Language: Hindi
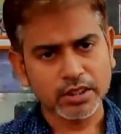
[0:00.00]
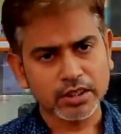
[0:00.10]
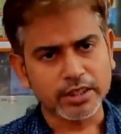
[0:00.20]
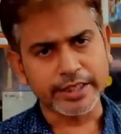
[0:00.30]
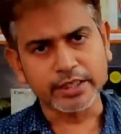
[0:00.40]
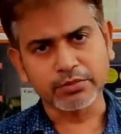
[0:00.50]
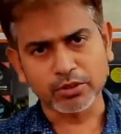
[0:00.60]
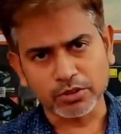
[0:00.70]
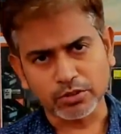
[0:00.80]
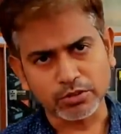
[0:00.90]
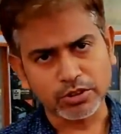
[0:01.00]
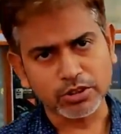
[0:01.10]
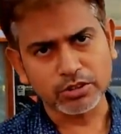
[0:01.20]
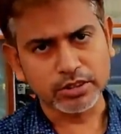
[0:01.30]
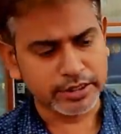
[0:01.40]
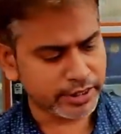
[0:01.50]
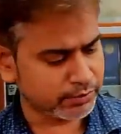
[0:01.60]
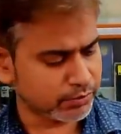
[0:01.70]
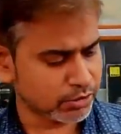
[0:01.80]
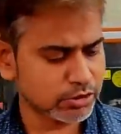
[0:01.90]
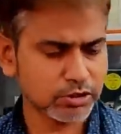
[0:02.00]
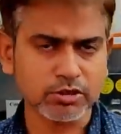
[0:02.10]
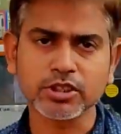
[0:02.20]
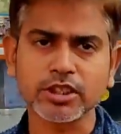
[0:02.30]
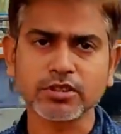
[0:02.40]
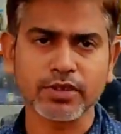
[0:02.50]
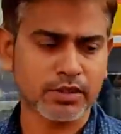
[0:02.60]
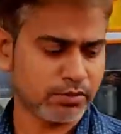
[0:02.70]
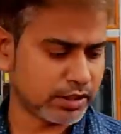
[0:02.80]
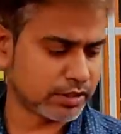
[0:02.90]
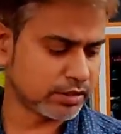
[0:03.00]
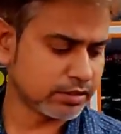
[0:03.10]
भी एट फोर टू जीरो एट फोर जीरो सिक्स फाइव वन